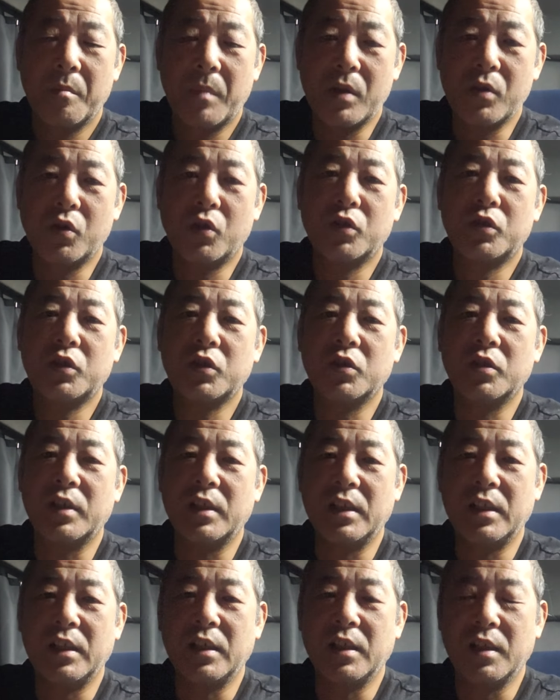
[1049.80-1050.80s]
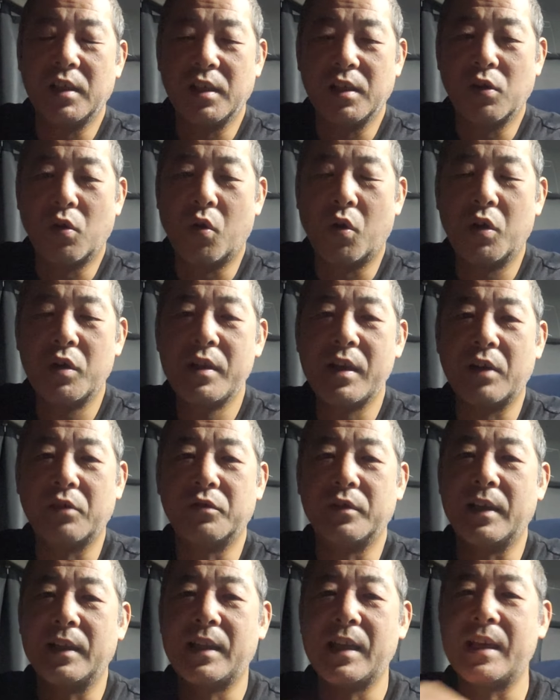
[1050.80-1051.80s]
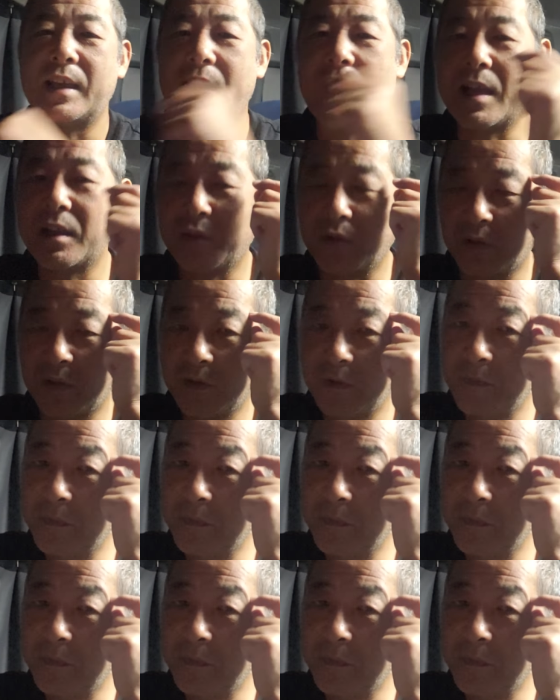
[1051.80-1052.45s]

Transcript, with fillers: あ、要するに法には触れていないと、